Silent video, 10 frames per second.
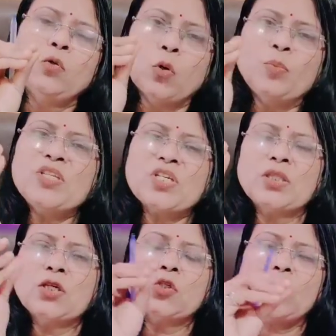गोपी
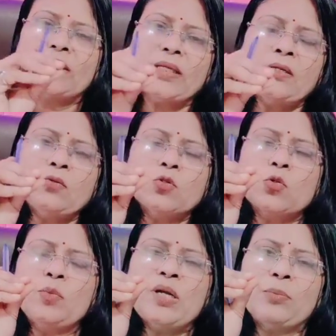चंदन जो आता है
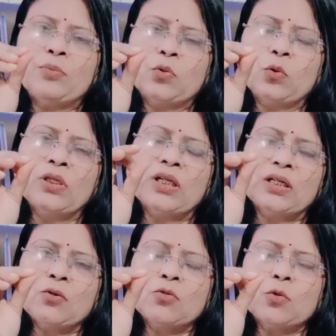उसको भी आप तोड़
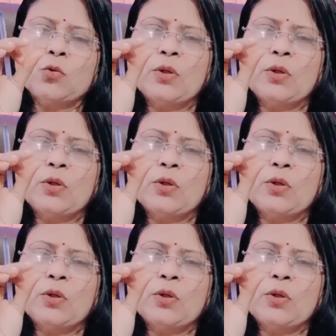करके उसको